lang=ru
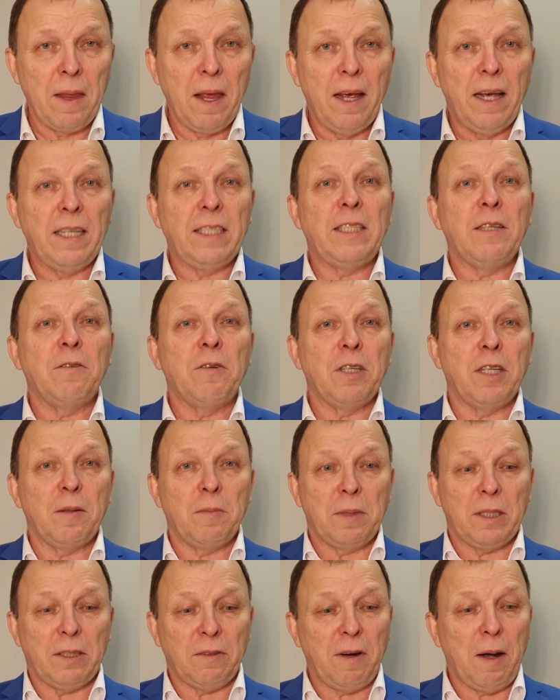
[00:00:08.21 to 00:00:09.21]
И сегодня
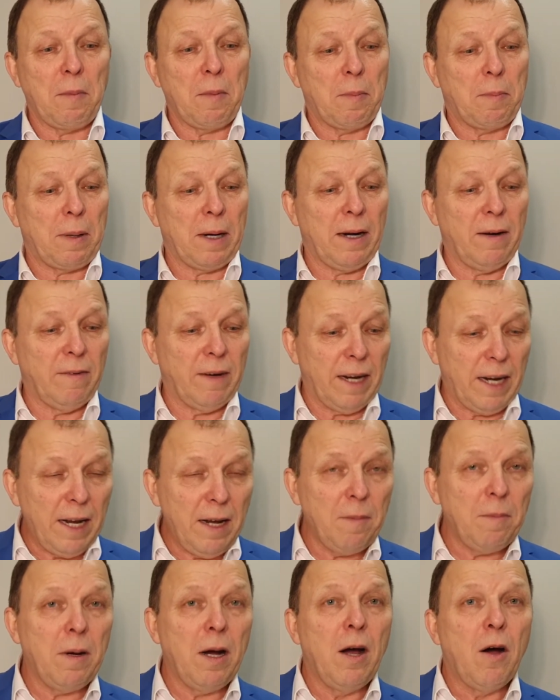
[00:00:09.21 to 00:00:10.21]
мы с вами
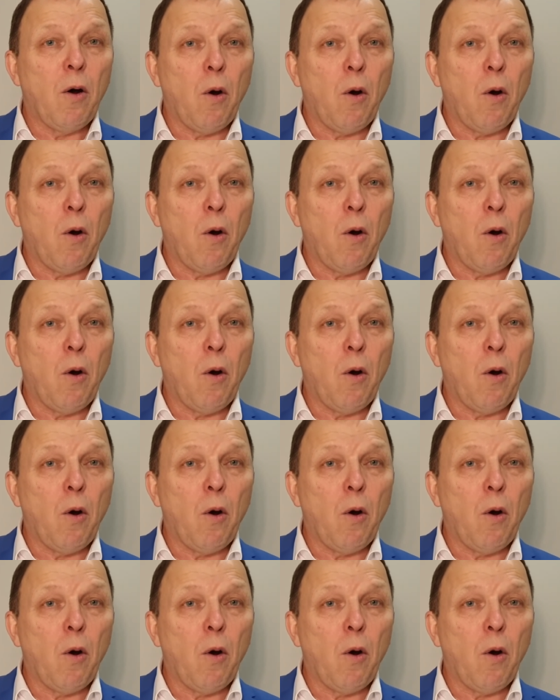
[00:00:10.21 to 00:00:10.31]
поговорим